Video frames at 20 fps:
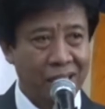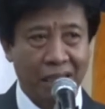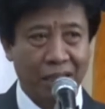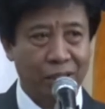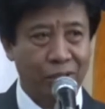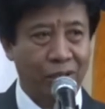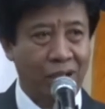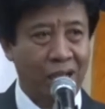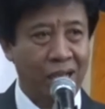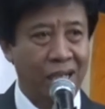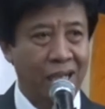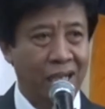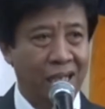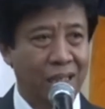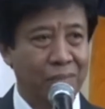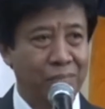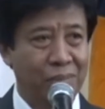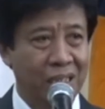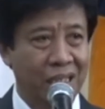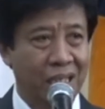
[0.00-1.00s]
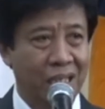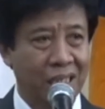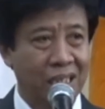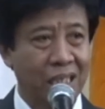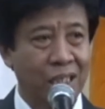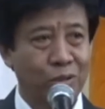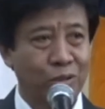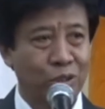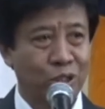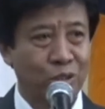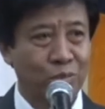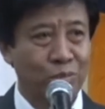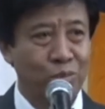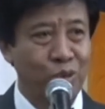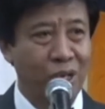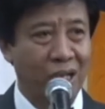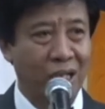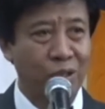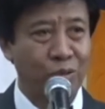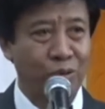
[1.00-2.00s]
dan orang akan melihat itu
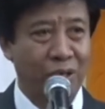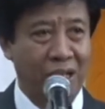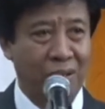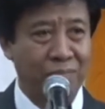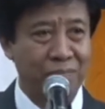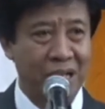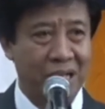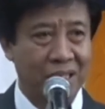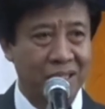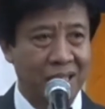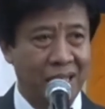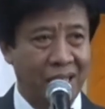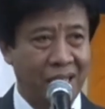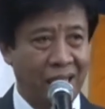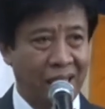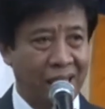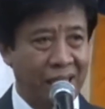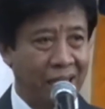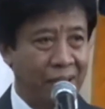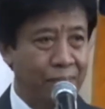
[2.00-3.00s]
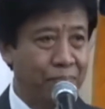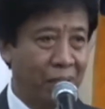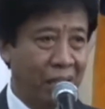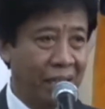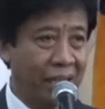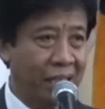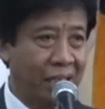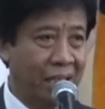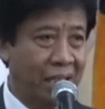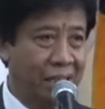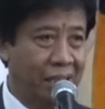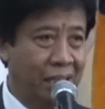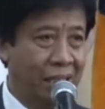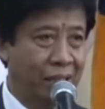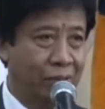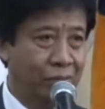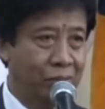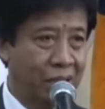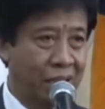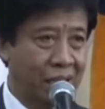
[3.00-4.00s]
sebuah luar biasa karena mereka
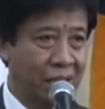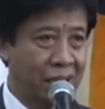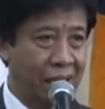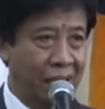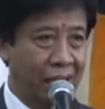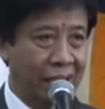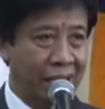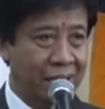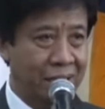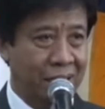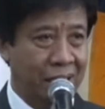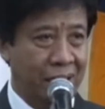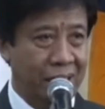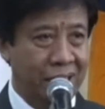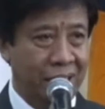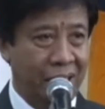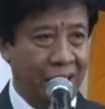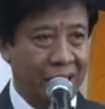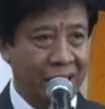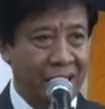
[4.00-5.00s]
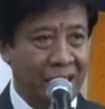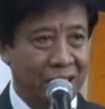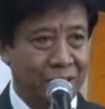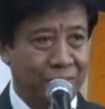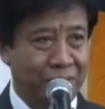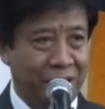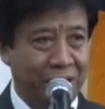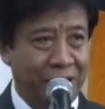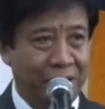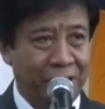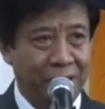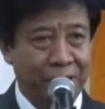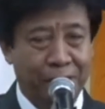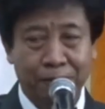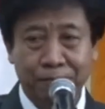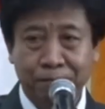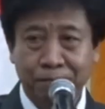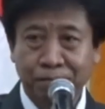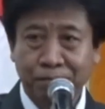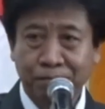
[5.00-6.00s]
adalah kuliah dari STIE Yasmi ini.
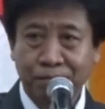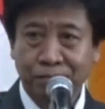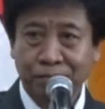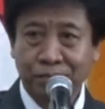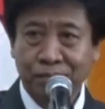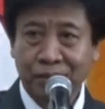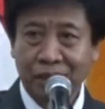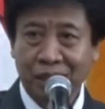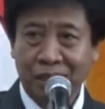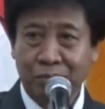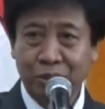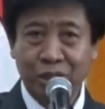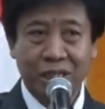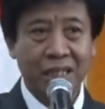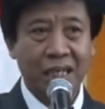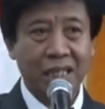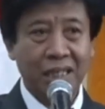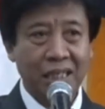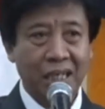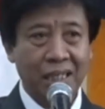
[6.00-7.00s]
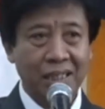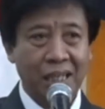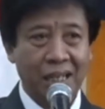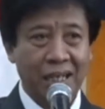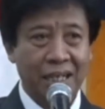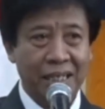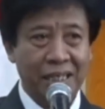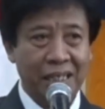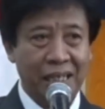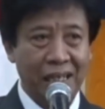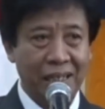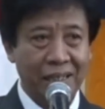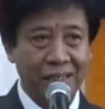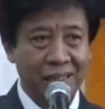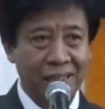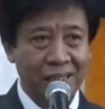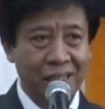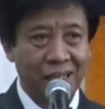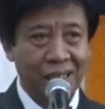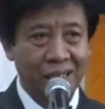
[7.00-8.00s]
Kemudian yang terakhir,
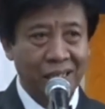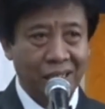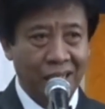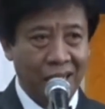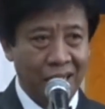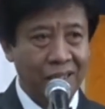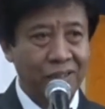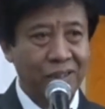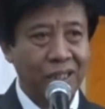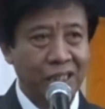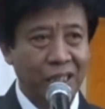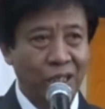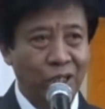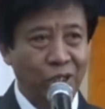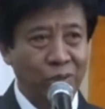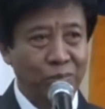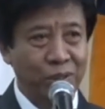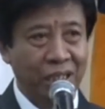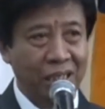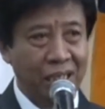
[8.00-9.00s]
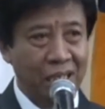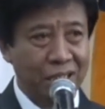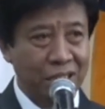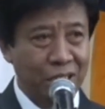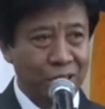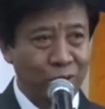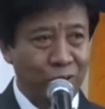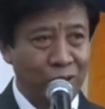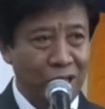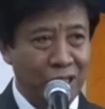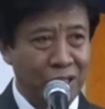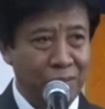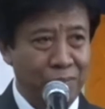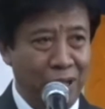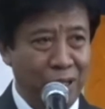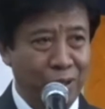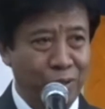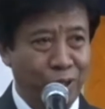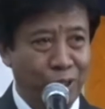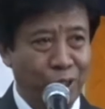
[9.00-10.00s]
kalau kita komunikasi sudah
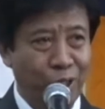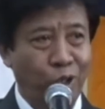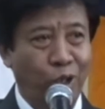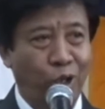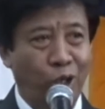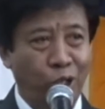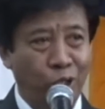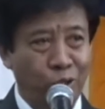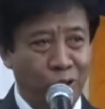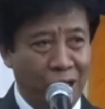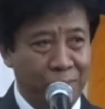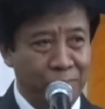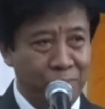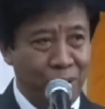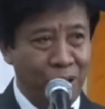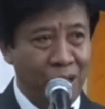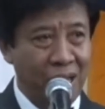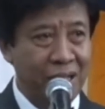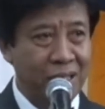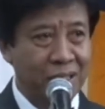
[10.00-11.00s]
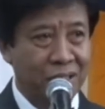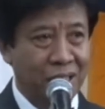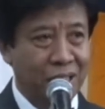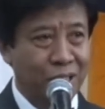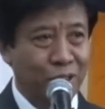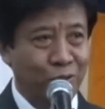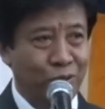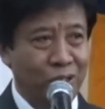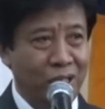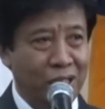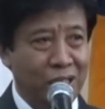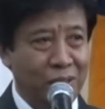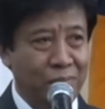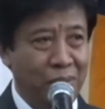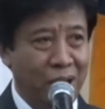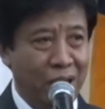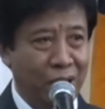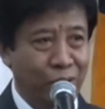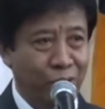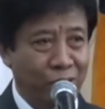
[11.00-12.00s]
dibangun, kolaborasi sudah
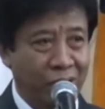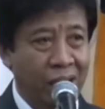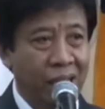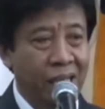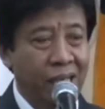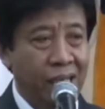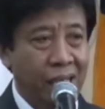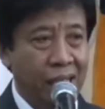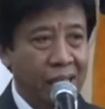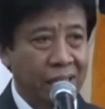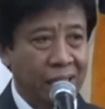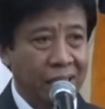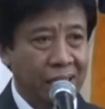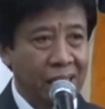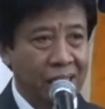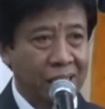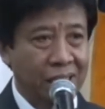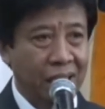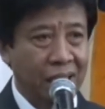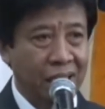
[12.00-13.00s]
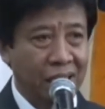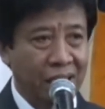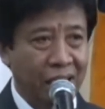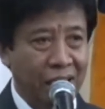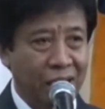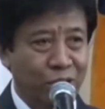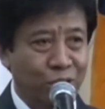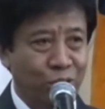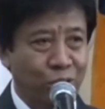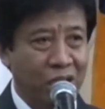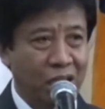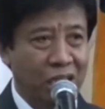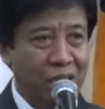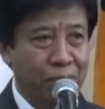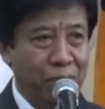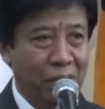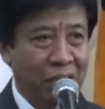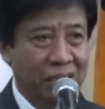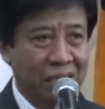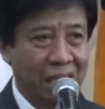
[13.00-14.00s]
dibangun, critical thinking sudah
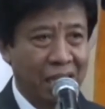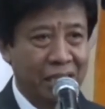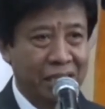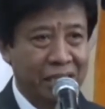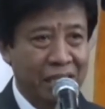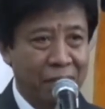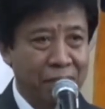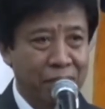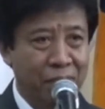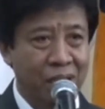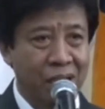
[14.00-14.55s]
dipertajam,